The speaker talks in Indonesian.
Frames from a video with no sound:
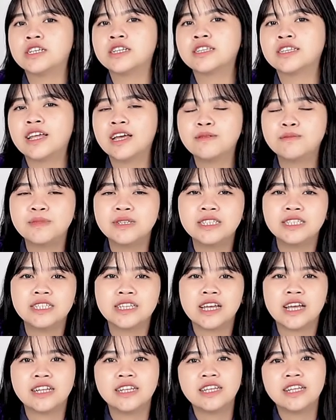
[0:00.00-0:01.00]
serta
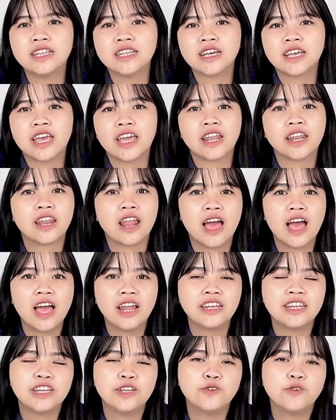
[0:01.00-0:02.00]
menjadi
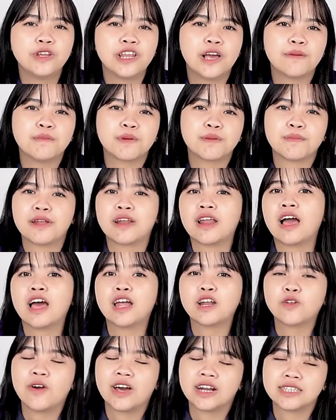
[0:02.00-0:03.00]
legenda di dunia
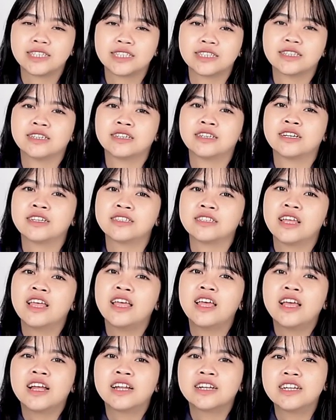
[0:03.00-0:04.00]
perpanahan loh Archer
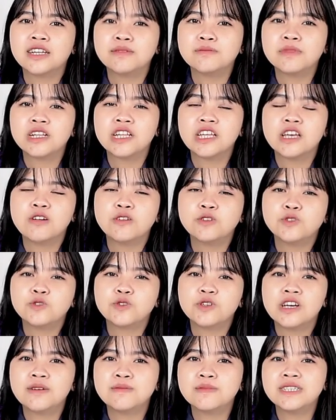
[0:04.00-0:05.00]
dan beliau
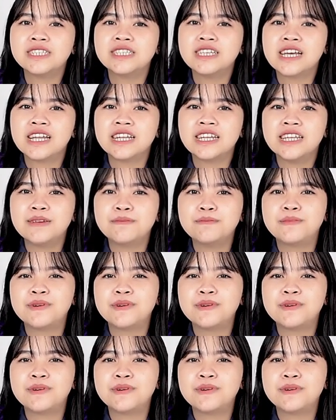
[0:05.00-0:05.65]
juga menjadi